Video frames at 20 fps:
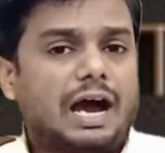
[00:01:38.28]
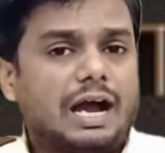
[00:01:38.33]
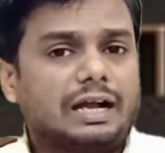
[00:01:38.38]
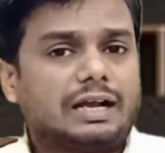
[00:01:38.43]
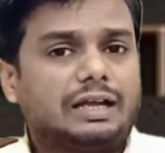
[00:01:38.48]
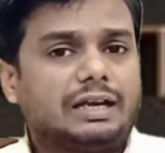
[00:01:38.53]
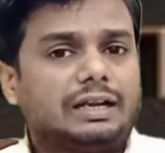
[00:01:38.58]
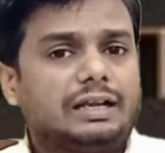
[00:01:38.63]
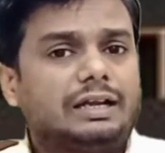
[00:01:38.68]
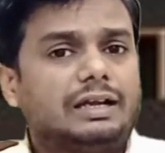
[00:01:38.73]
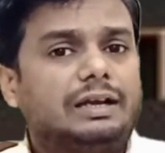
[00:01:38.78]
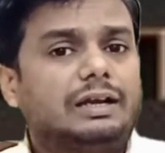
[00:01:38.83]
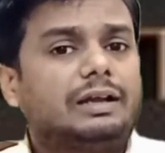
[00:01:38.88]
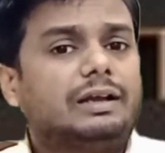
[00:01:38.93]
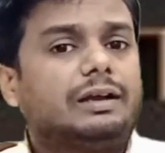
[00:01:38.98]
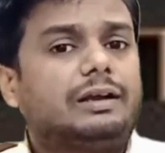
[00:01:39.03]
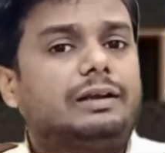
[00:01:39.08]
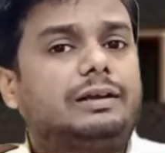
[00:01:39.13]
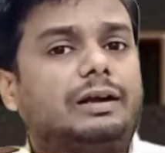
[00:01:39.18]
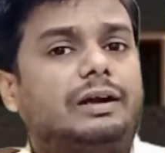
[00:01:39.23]
अगर
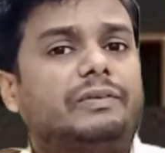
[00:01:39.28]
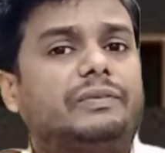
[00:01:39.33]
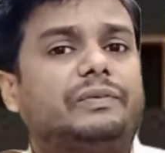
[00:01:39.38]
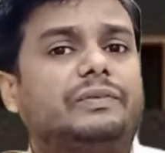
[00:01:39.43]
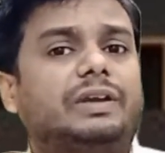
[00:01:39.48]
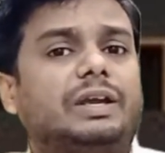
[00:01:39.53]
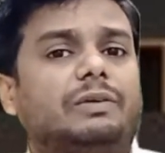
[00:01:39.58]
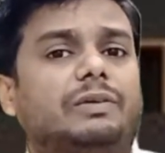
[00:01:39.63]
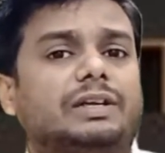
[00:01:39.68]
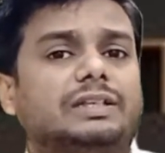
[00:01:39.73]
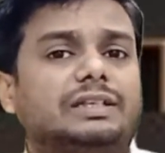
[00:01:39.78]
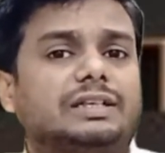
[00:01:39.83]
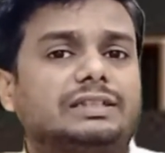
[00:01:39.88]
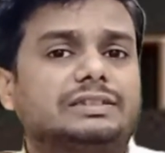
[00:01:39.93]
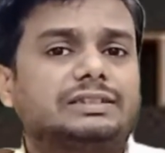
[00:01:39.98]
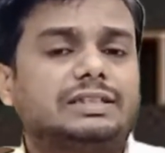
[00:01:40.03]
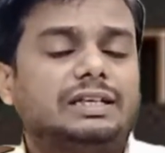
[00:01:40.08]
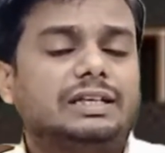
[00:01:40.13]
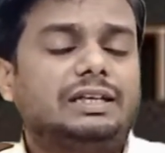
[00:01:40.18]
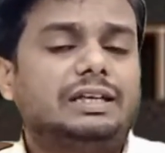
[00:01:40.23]
कफ के
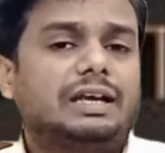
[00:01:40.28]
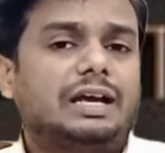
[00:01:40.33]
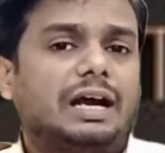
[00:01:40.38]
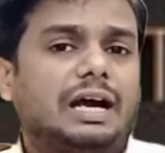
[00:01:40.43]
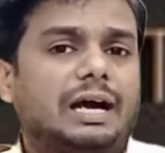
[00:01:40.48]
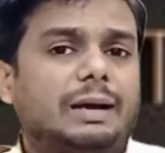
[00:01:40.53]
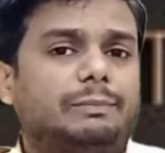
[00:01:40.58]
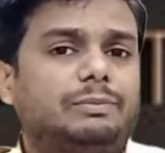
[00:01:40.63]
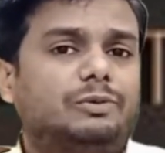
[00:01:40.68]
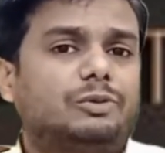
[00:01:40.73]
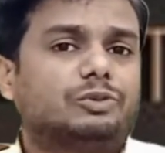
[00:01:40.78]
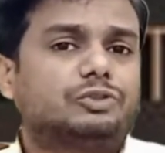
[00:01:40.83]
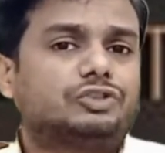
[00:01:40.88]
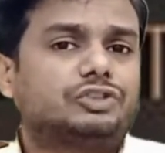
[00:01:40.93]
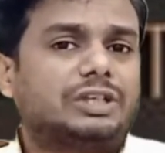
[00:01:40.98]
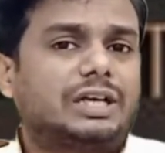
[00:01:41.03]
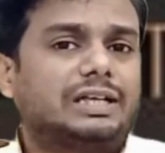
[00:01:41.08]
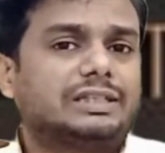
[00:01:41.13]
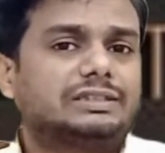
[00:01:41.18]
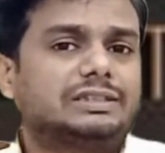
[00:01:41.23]
वजह से आपको
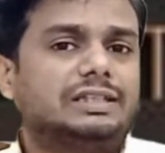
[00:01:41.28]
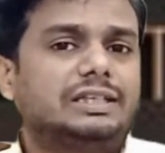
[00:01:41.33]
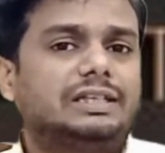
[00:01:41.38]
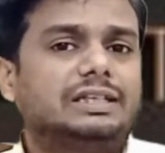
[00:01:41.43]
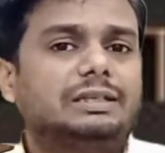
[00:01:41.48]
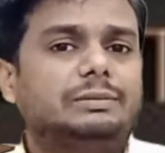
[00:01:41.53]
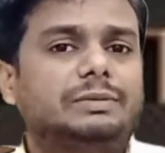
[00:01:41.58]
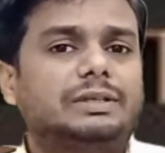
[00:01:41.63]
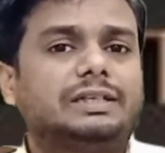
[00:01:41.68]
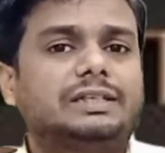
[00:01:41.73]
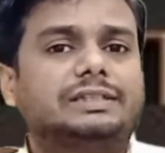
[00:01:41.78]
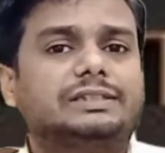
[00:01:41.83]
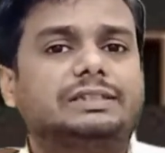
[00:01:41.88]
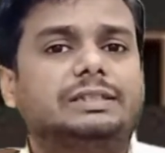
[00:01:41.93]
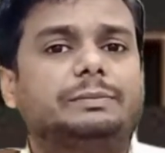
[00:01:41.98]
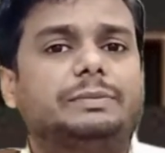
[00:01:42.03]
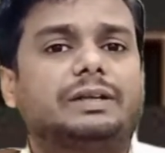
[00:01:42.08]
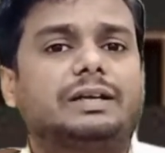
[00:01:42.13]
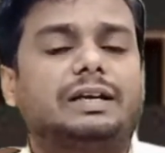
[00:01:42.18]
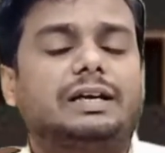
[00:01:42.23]
सांस लेने में
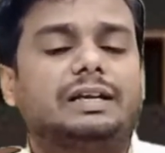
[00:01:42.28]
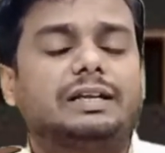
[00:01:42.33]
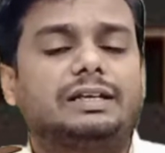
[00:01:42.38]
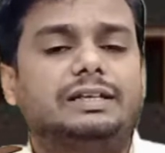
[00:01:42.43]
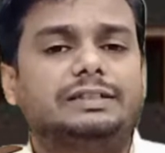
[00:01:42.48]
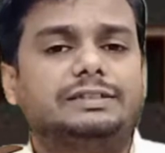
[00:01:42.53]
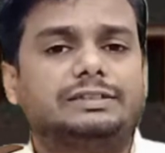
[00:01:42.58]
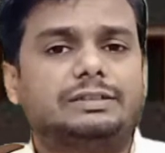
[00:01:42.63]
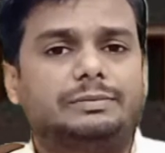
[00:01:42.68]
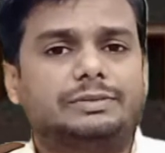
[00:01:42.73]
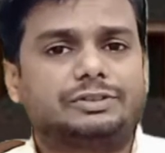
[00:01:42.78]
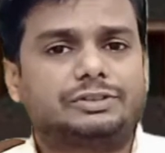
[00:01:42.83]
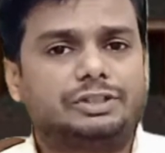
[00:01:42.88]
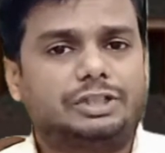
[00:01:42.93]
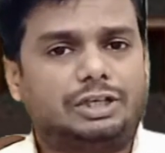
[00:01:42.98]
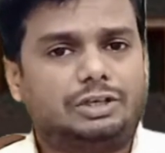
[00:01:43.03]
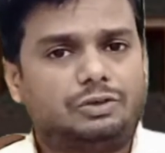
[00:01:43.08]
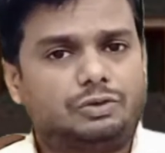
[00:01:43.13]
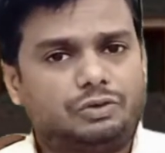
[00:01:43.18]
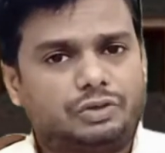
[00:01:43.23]
किसी प्रकार की
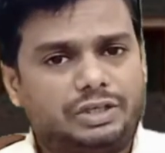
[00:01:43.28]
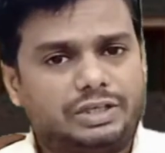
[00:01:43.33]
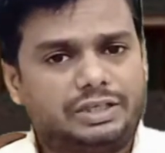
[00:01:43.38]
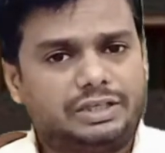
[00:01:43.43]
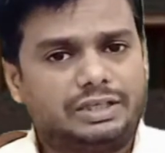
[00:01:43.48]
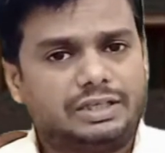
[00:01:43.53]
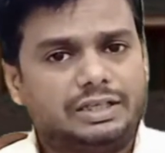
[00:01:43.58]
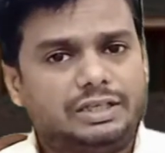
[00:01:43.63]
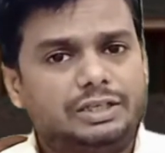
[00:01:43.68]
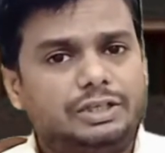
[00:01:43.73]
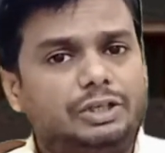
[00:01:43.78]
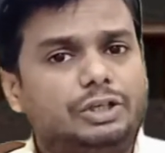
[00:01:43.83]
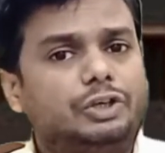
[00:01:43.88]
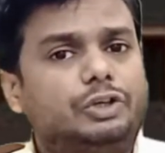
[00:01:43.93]
समस्या हो रही है